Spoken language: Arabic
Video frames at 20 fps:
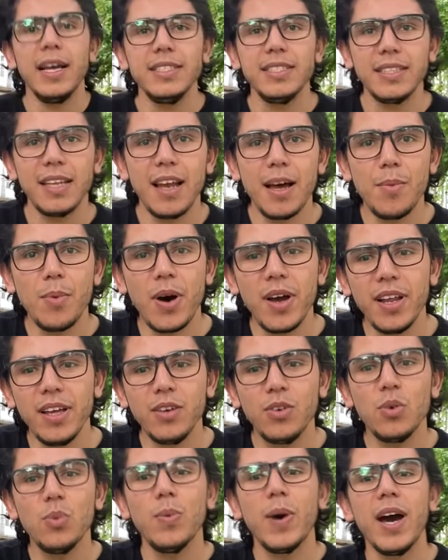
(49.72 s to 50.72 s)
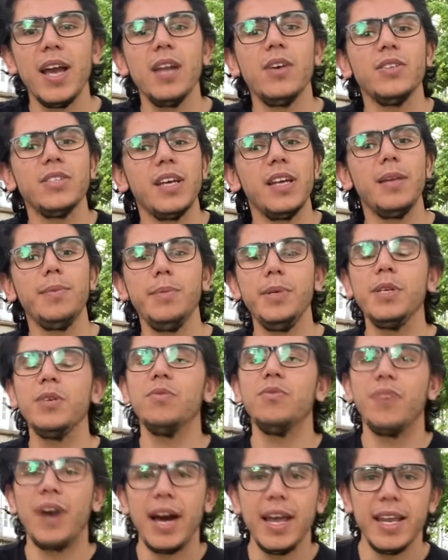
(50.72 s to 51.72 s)
السلام عليكم واهلا وسهلا
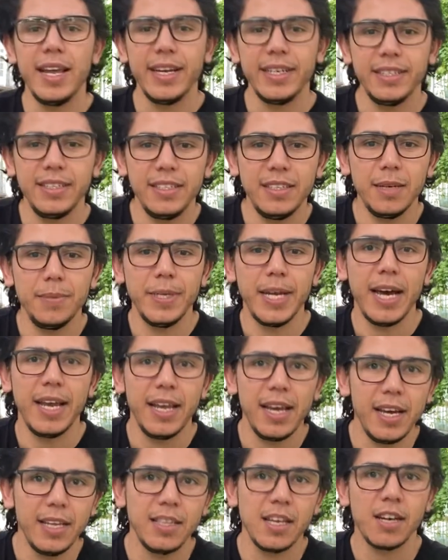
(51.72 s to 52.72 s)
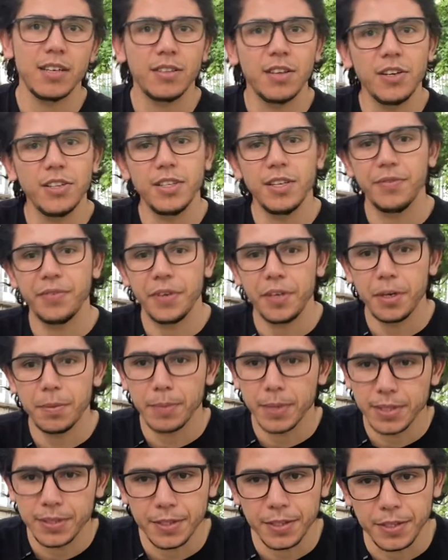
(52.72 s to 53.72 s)
بيكم في حلقه جديده من حلقات اخطاء التفكير
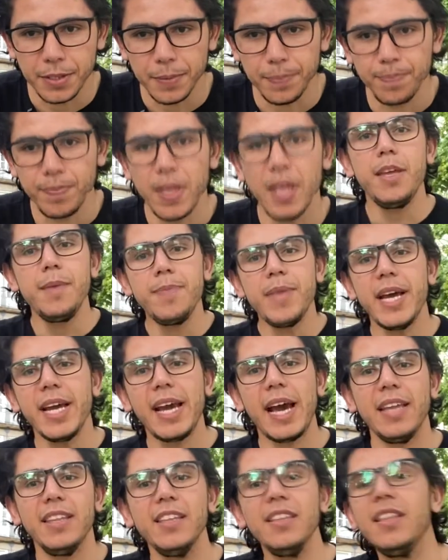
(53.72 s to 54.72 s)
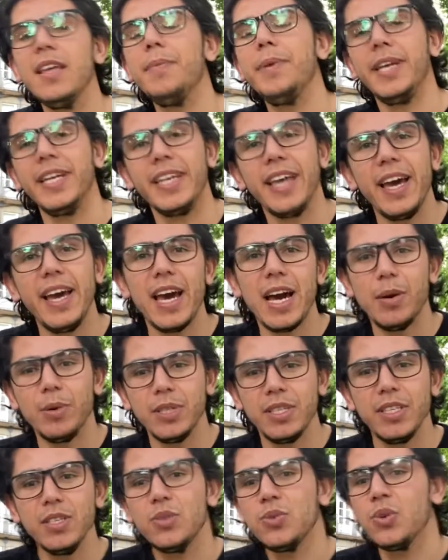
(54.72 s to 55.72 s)
المنطقي نبدا كعادتنا بحكايه
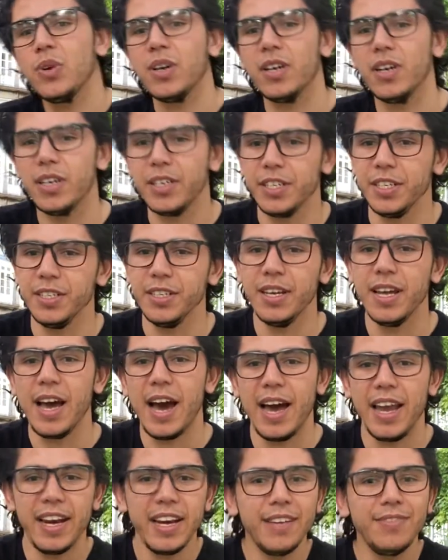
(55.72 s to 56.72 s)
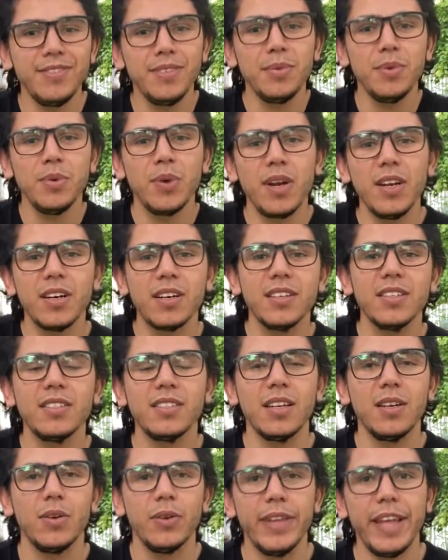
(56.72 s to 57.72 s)
او اتنين صغيرين على نفس منوال
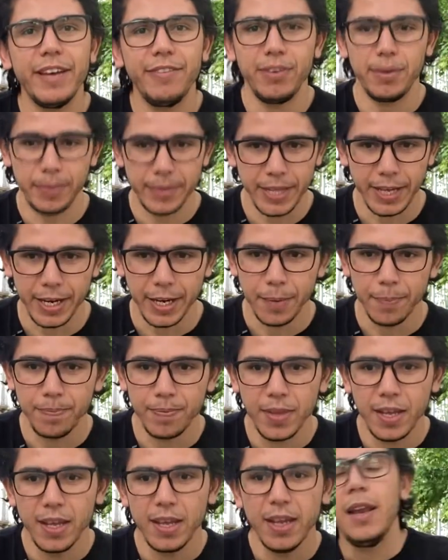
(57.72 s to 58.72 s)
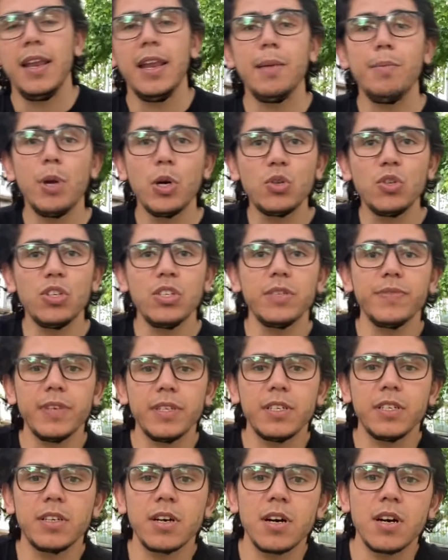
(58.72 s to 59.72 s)
القصه اللي قلناها في البدايه لما
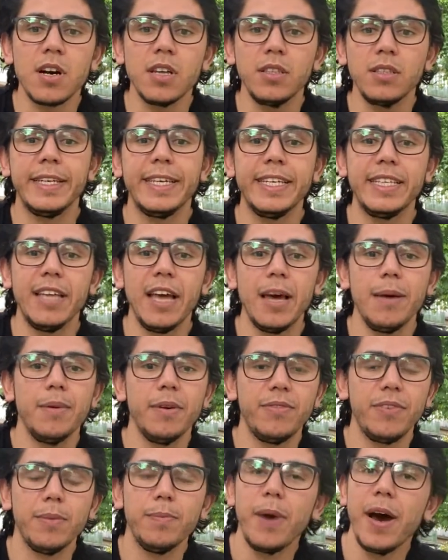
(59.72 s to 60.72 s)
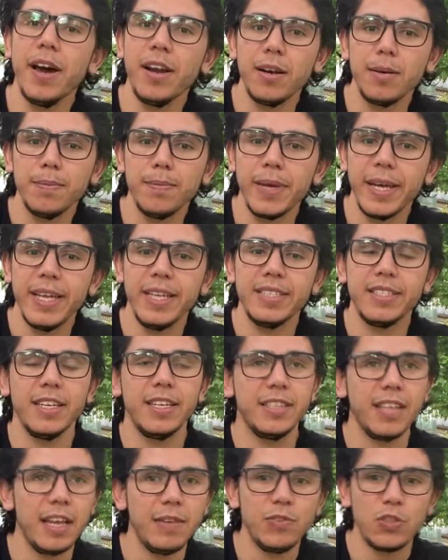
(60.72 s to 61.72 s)
اكتشفت رقاقات الكتابة في البحر الميت
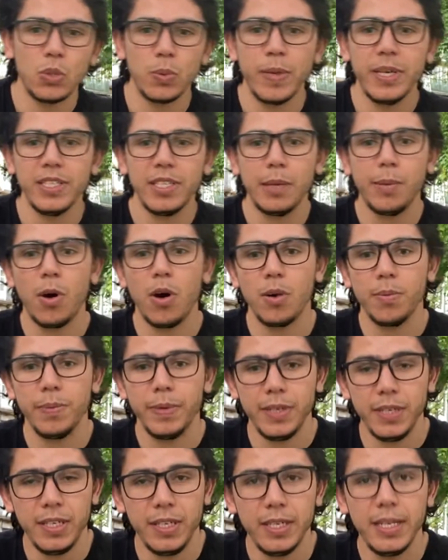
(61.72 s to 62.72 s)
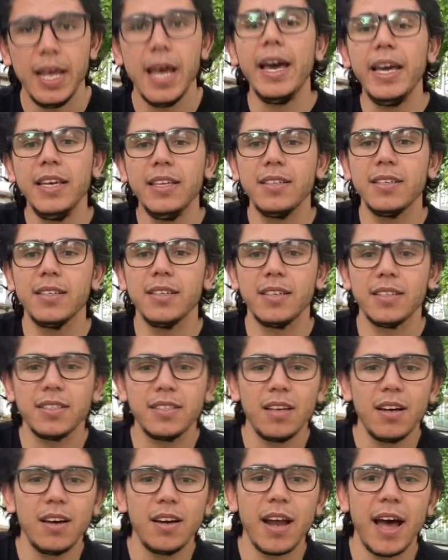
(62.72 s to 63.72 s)
سنة 1947 هيئة
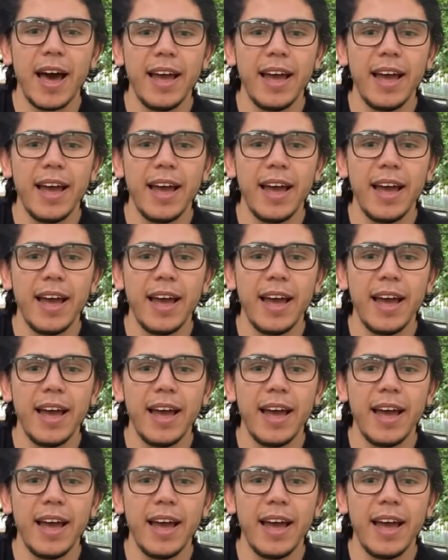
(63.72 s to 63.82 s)
الآثار